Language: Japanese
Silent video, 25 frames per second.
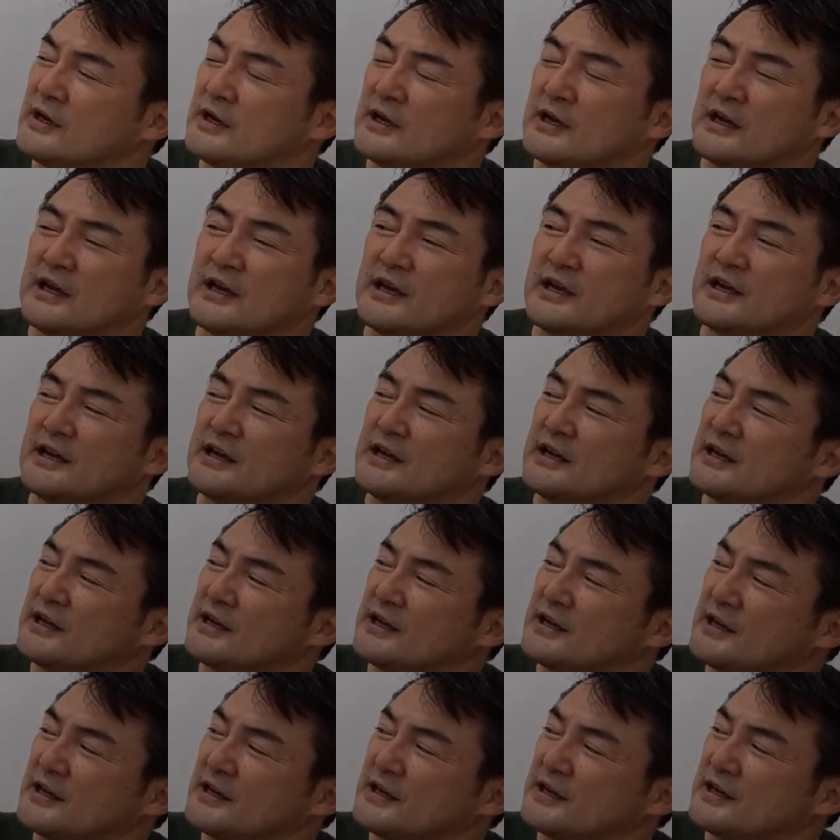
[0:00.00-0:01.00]

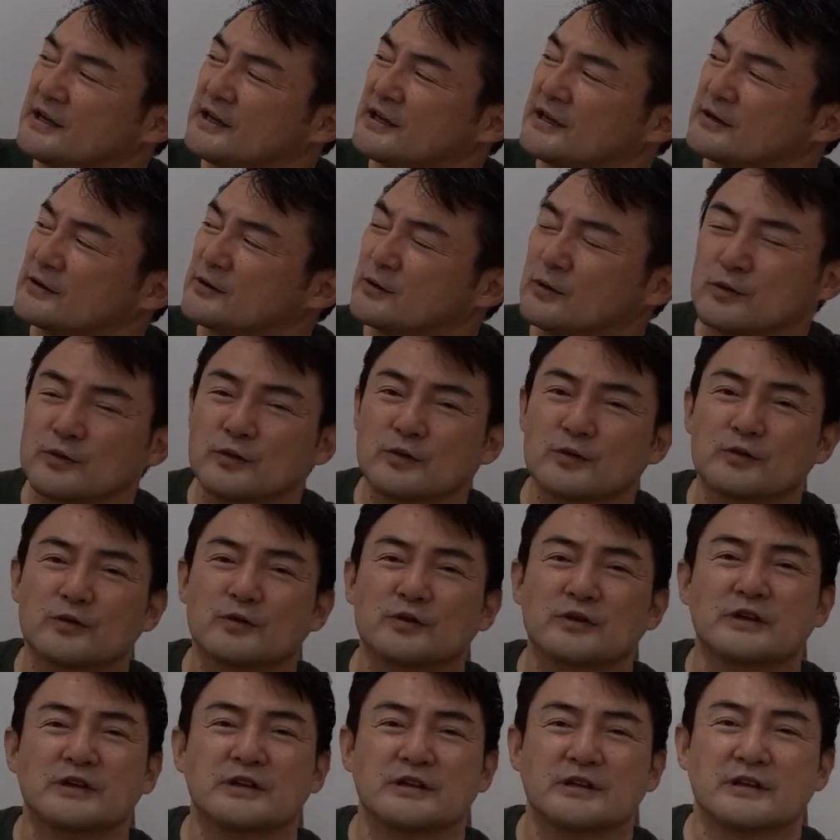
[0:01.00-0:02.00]
えー、この
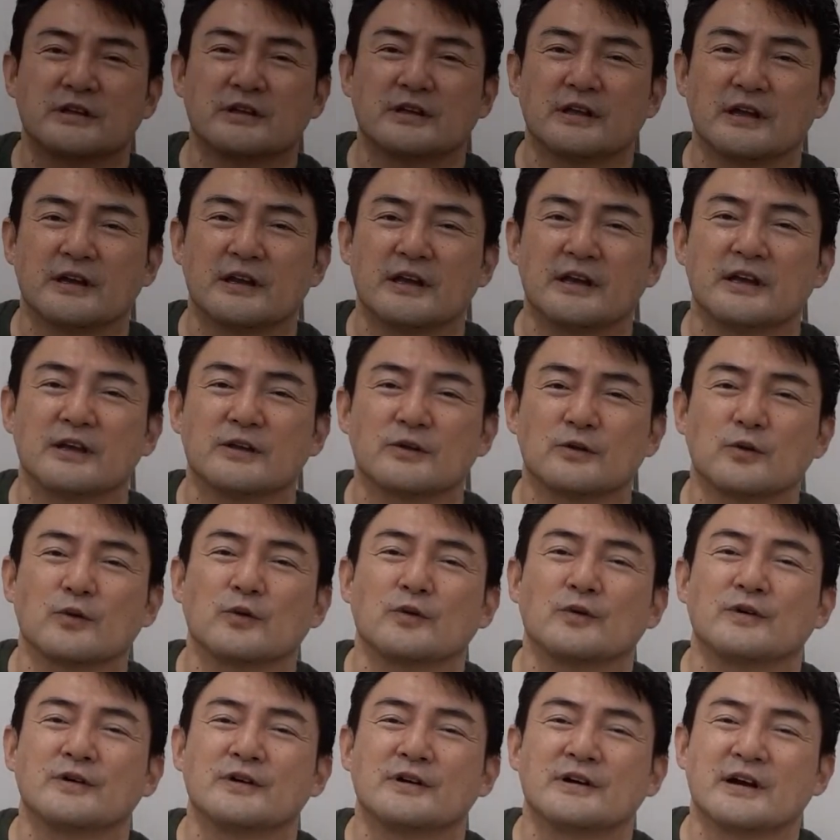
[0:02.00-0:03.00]
時って例の
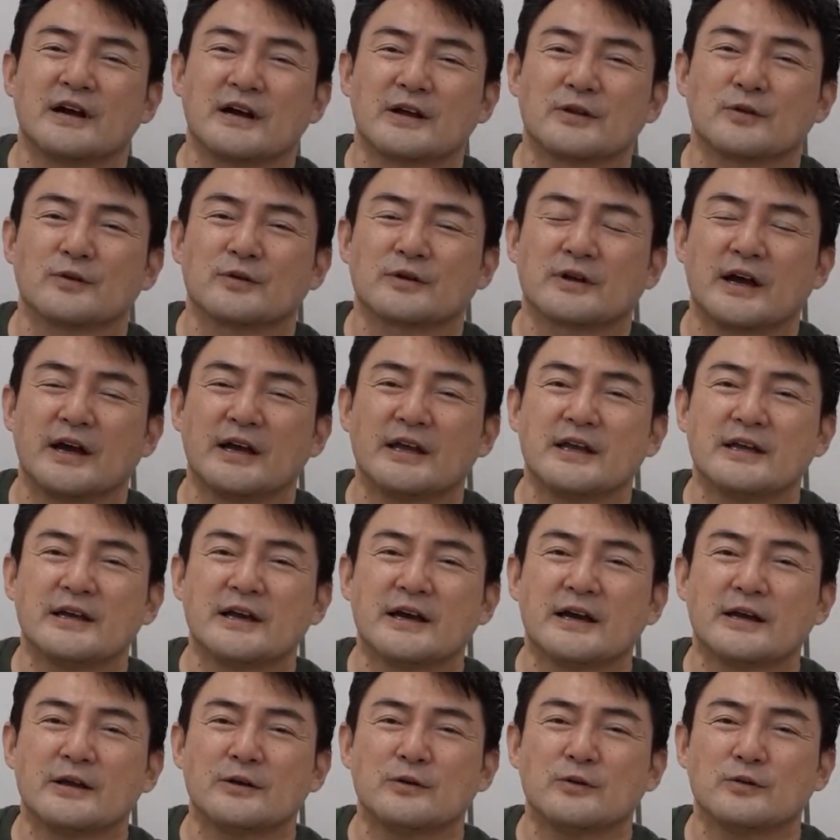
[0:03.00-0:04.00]
あの海
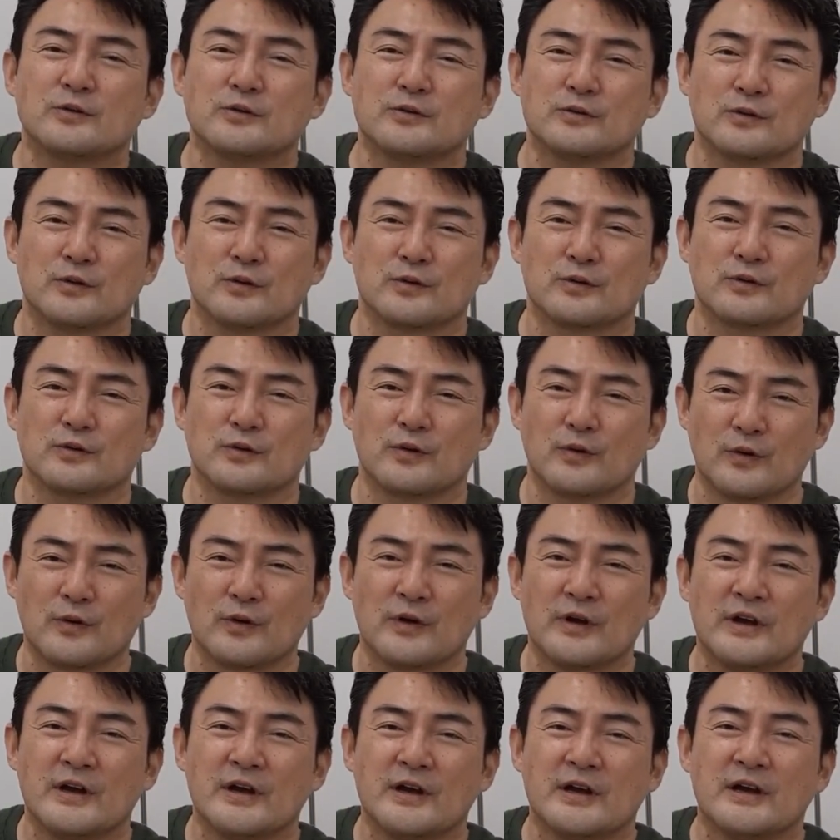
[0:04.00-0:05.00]
外録音の
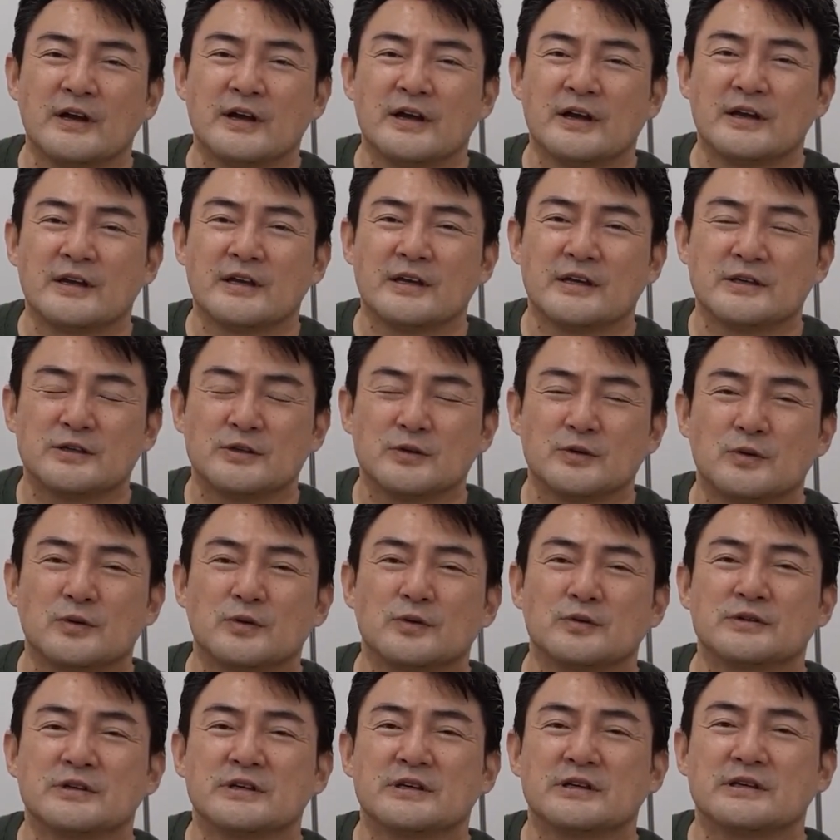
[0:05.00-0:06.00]
非常
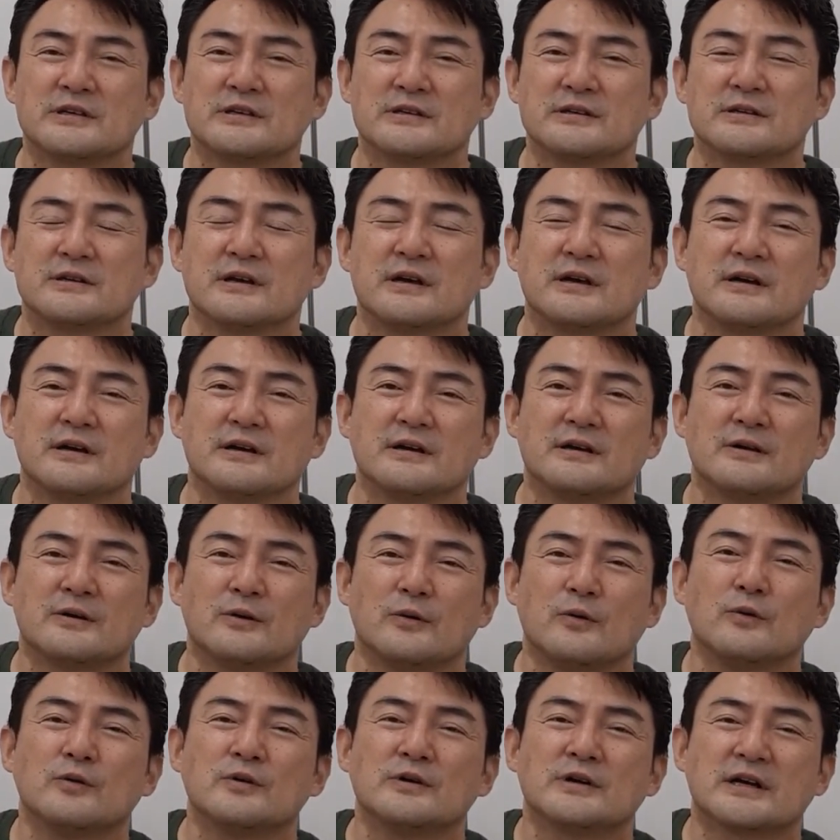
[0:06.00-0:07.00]
に
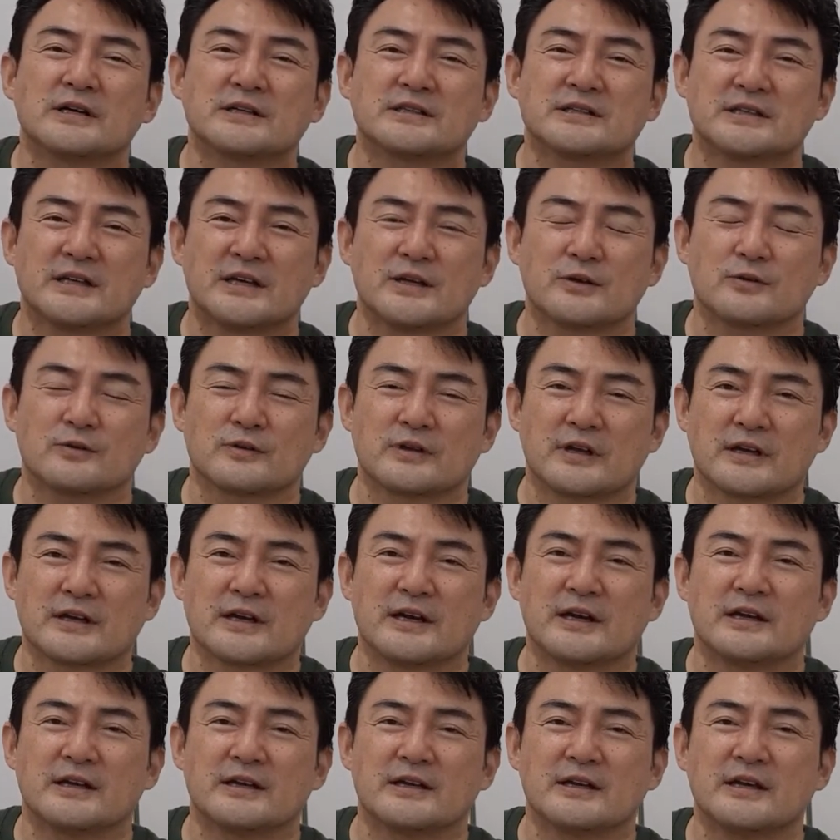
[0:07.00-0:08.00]
音楽性の高
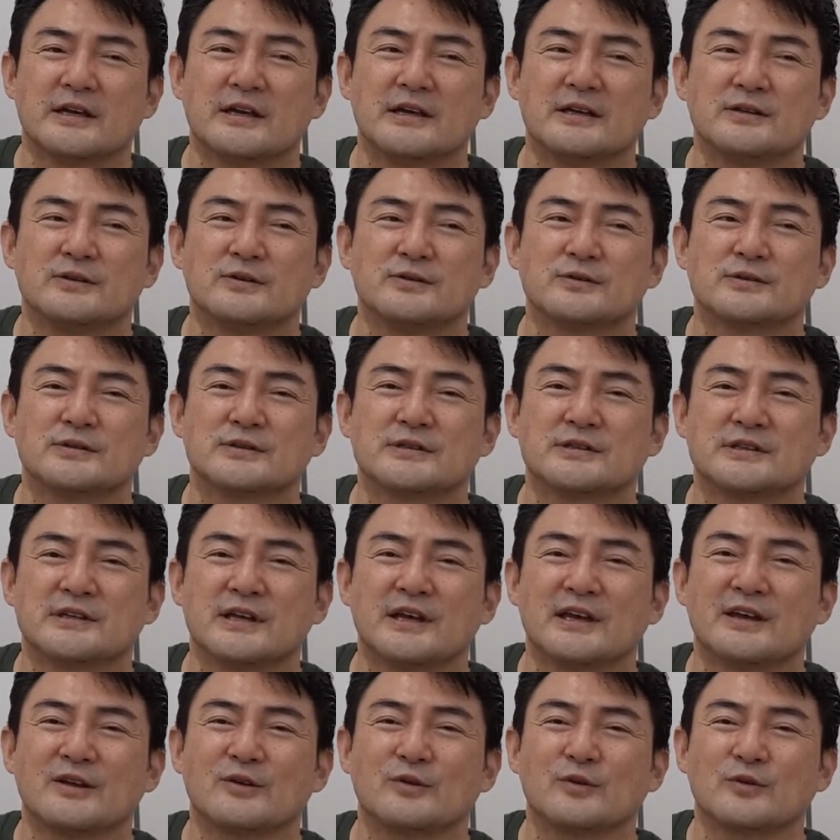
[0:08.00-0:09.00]
い芸術
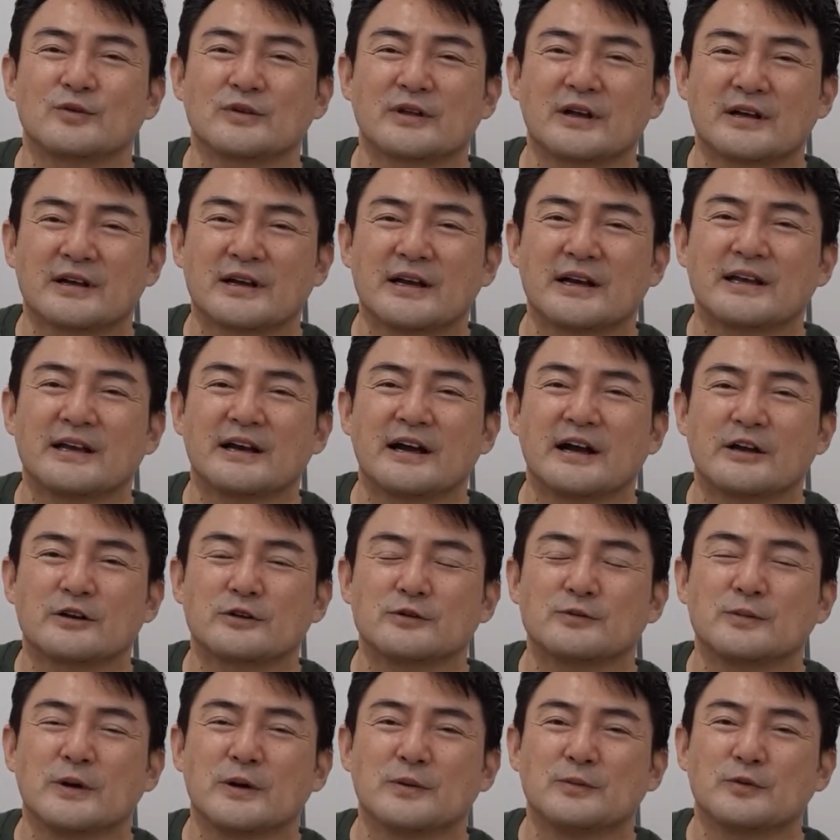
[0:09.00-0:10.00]
性の高い
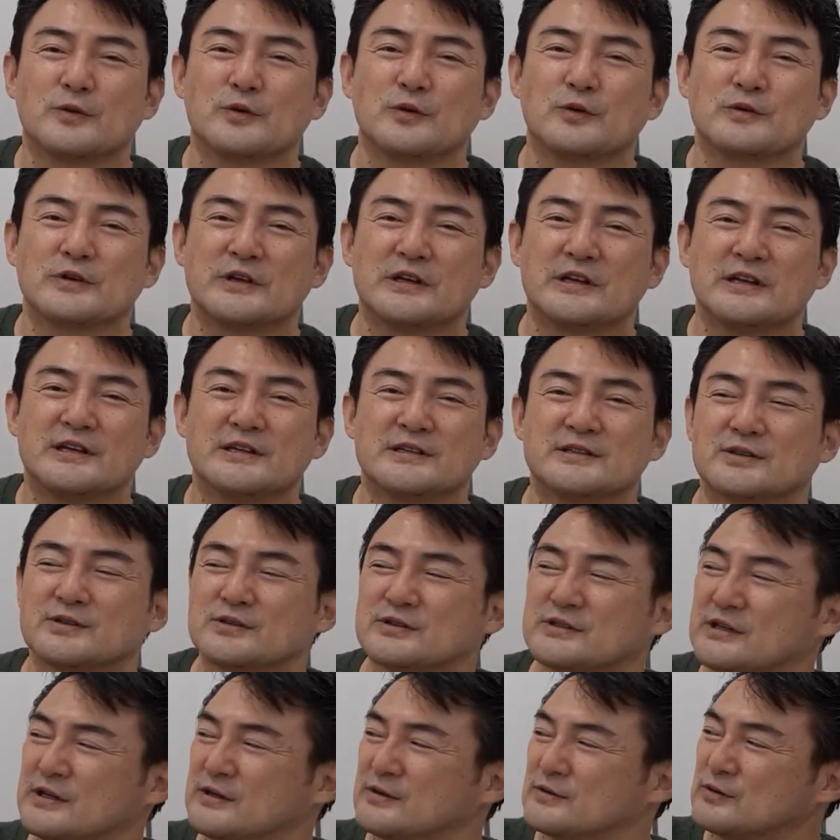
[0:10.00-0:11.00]
アルバムをリリースし
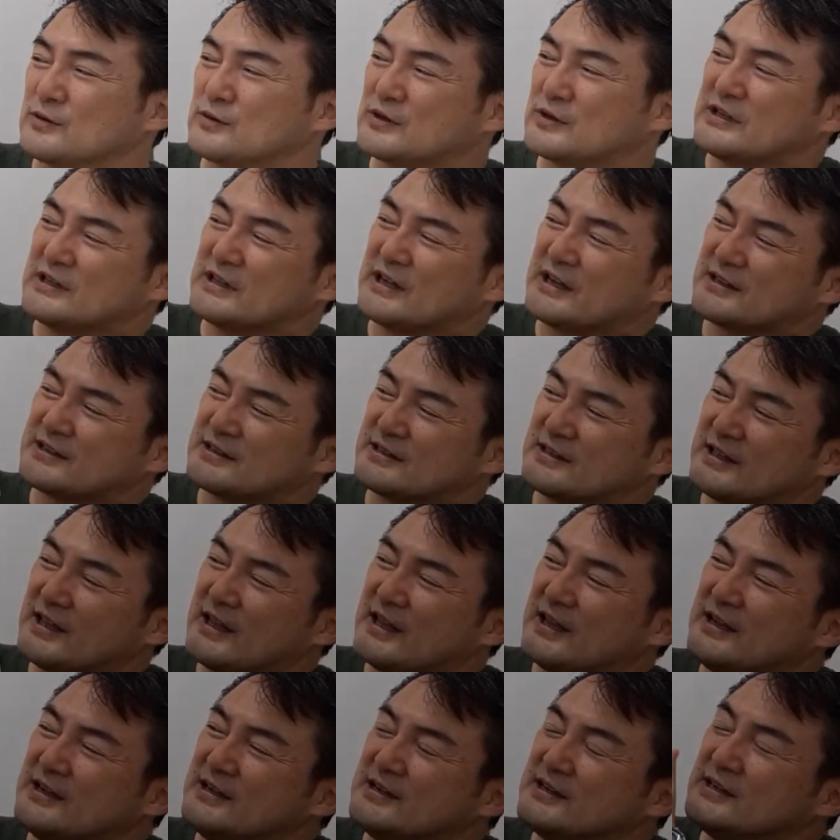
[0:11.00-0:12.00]
てる時なん
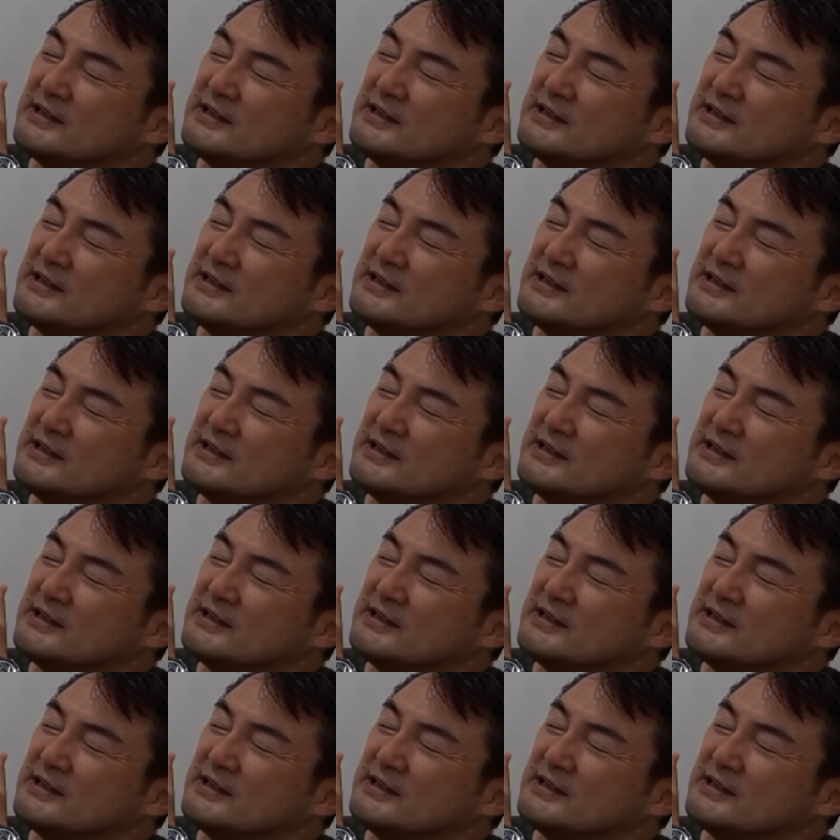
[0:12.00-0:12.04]
で